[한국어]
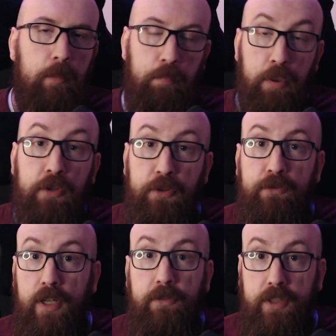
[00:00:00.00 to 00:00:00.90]

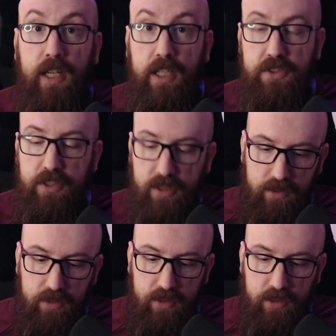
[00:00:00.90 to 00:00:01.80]
플스5까지
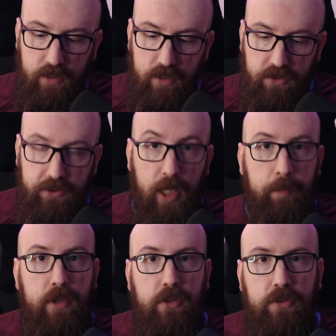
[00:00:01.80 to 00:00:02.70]
이
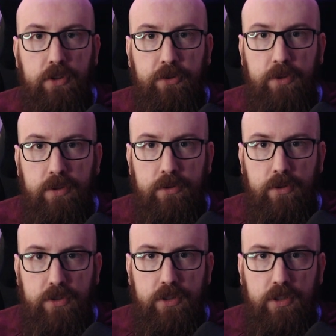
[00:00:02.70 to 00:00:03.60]
스낵박스 쓸 수 있는
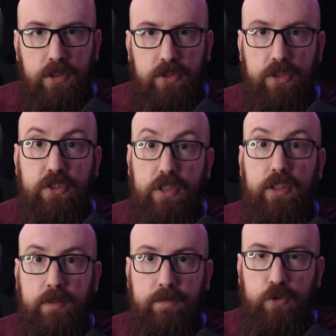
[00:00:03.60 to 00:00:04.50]
것이 진짜
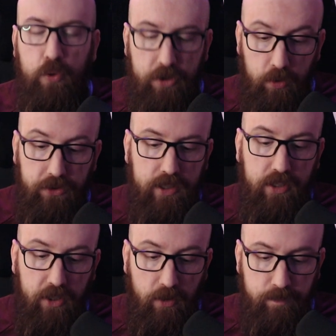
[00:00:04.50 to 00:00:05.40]
좋다고
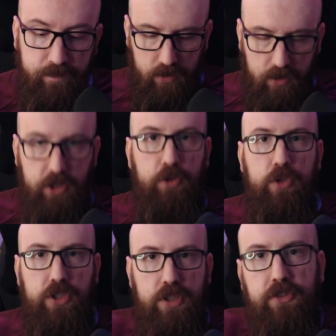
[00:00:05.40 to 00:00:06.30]
생각해요 그리고
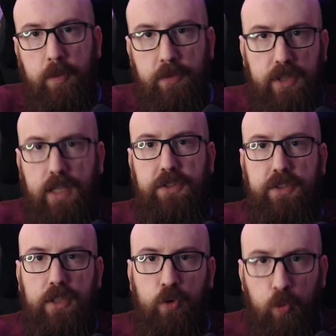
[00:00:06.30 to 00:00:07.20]
시스템
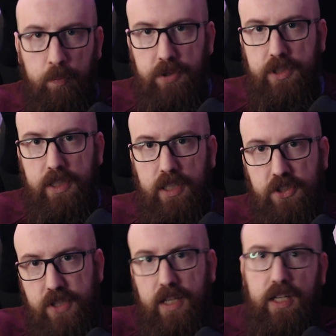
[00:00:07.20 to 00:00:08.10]
자체가 높이가
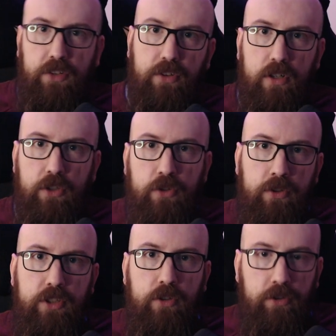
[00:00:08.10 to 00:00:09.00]
작아서 전
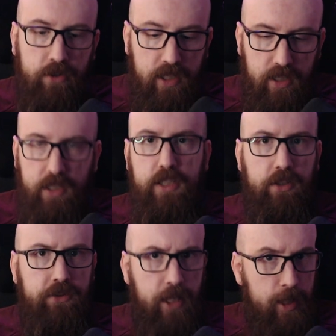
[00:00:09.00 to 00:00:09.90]
이건 그냥
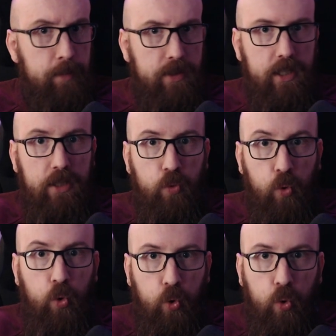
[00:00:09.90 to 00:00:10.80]
테이블에
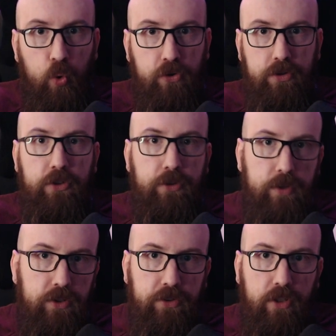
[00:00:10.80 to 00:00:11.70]
놓고 쓸 수
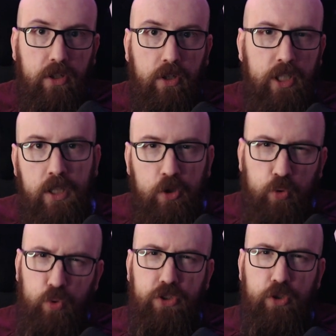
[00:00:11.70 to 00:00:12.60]
있어요.
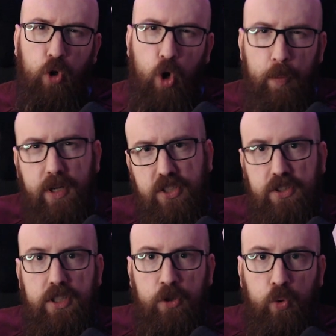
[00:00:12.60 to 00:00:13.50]
굳이
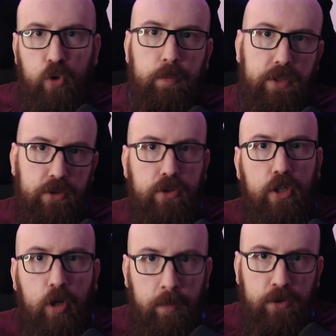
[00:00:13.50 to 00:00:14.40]
허벅지에 놓을 필요가
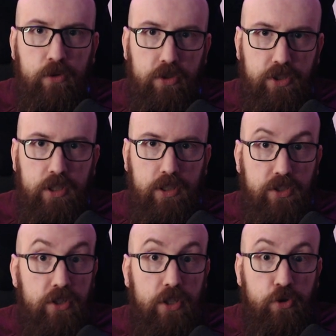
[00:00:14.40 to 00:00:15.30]
없는 것이
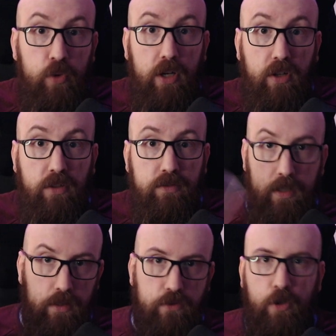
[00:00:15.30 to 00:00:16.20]
진짜 좋아요.
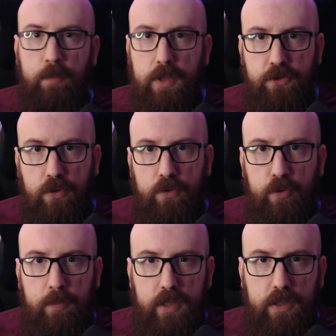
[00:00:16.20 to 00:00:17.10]
전반적으로
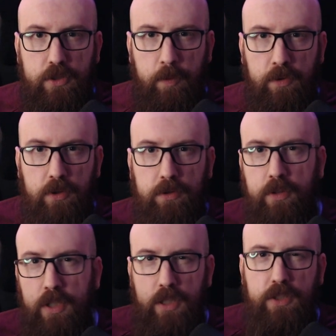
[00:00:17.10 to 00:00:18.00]
말하자면
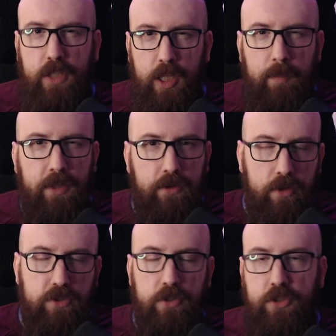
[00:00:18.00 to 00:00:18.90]
잘
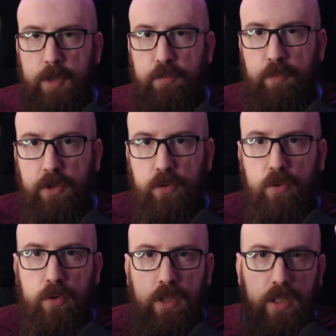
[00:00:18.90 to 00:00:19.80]
만들어진
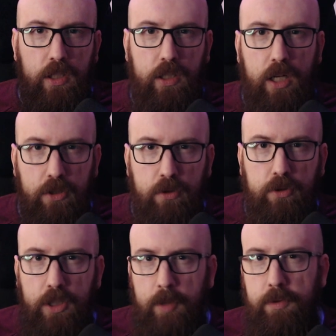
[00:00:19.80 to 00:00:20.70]
제품이고 가격
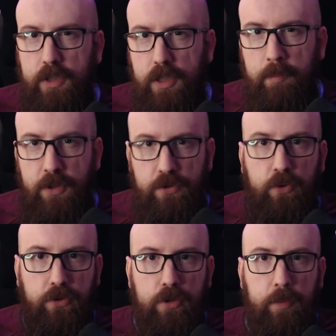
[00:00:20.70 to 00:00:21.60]
대비가
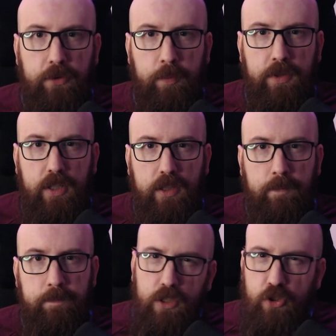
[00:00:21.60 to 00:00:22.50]
만족스럽습니다.
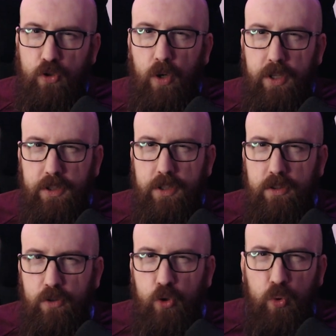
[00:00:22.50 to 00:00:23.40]

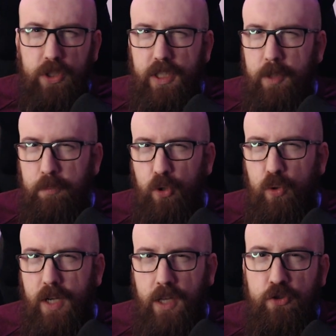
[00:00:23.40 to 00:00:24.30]
저에게는 유일한 별로
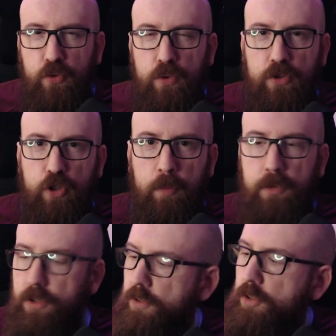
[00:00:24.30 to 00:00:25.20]
안 좋은
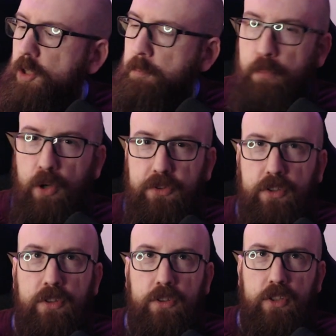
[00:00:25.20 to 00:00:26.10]
점은 이
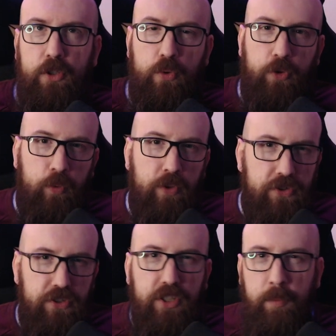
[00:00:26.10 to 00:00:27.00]
버튼 그리고
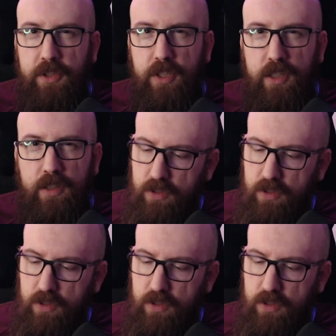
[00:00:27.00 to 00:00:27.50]
스위치입니다.